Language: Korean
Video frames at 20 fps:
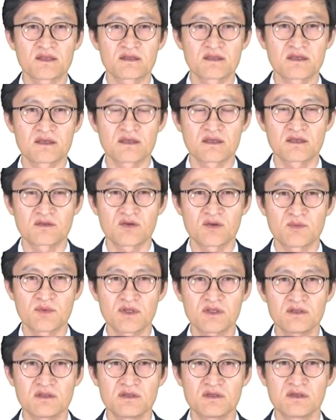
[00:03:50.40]
이렇게
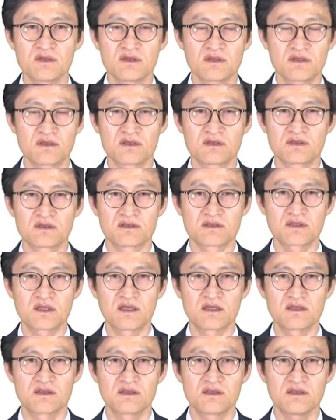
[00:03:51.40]
되면 어,
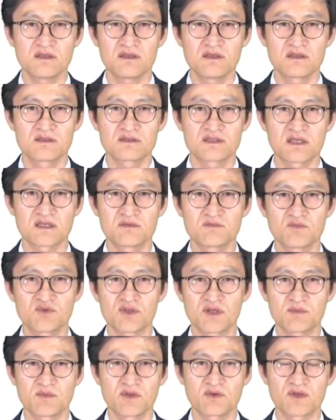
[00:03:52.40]
개인의 자금
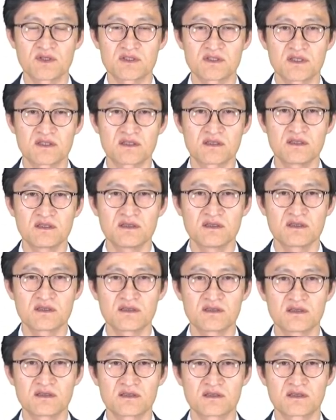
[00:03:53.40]
부담이 굉장히 에,
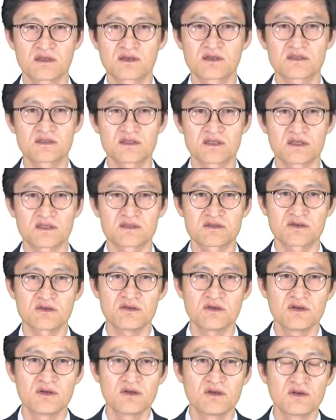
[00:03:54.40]
예, 덜어지겠죠.
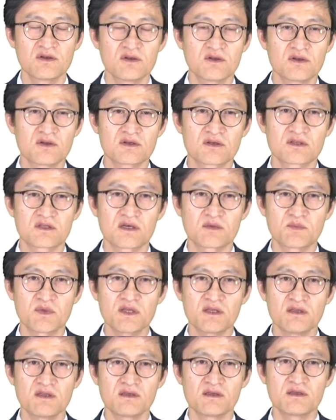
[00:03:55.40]
그
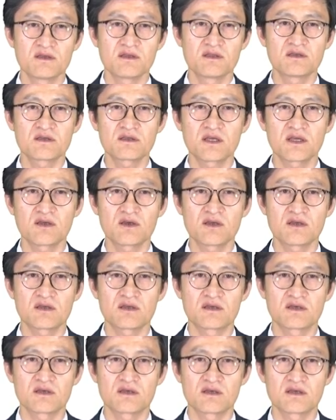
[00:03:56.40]
다음에 이렇게
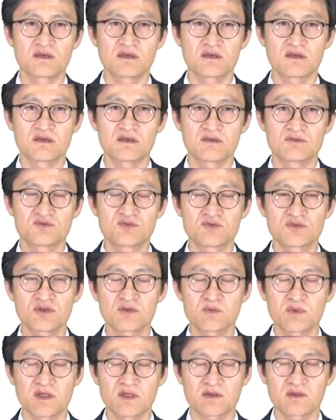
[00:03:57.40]
에,
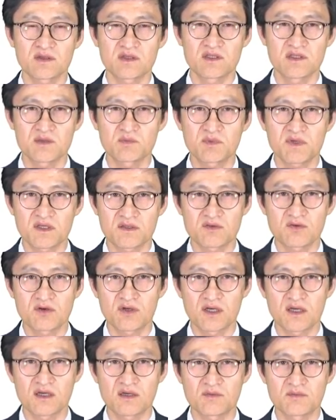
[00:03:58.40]
중소기업 간
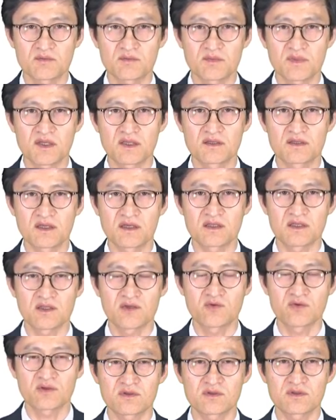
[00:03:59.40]
통합에 대한 이
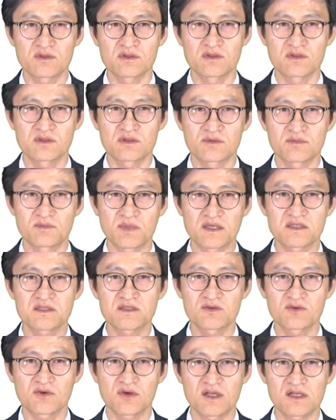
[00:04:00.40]
에,
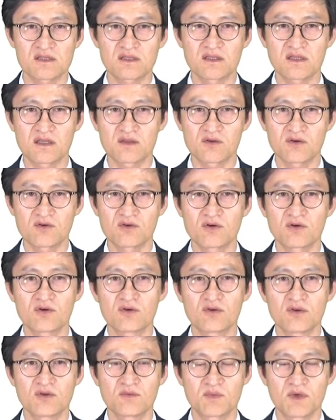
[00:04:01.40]
방식으로 할 때도
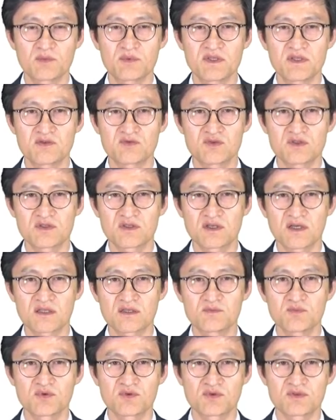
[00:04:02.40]
법인이
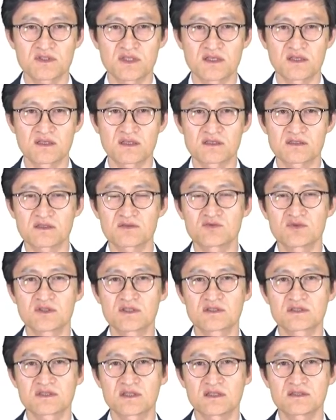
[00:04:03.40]
취득하는 부동산에 대해서
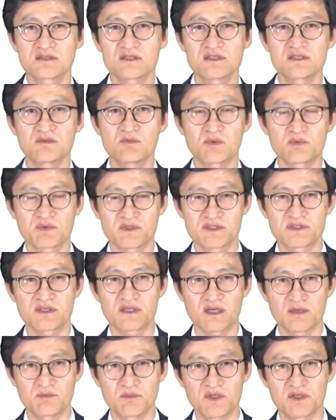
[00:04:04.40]
취득세 75%
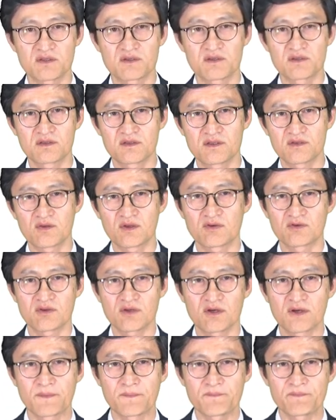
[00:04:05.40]
감면이
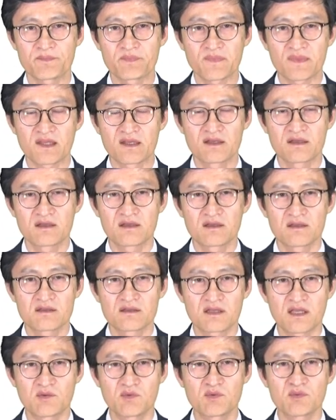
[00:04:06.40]
되고요.
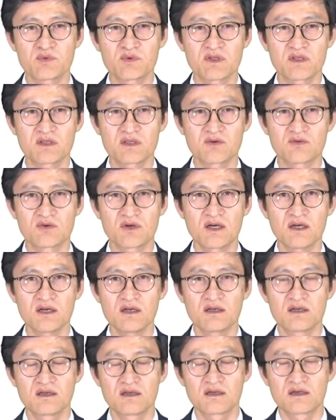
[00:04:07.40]
대부분의 경우가
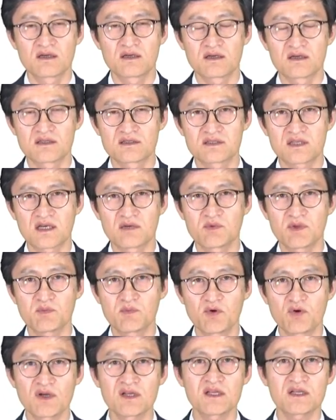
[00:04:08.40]
아, 사부의
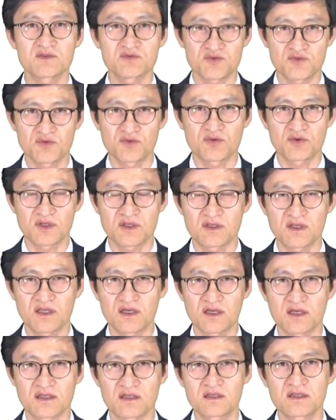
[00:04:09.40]
포괄양수도
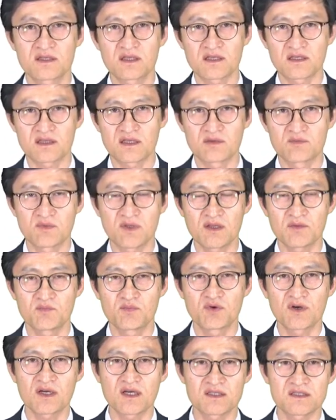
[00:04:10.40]
형태가 일어나기 때문에
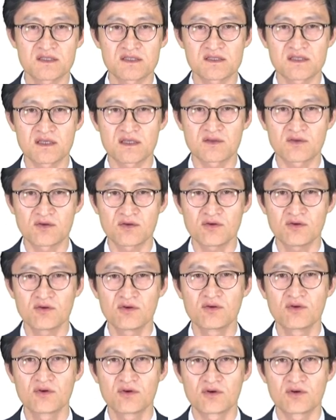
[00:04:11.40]
부가가치세도
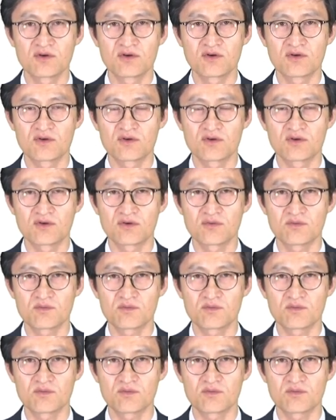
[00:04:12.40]
어,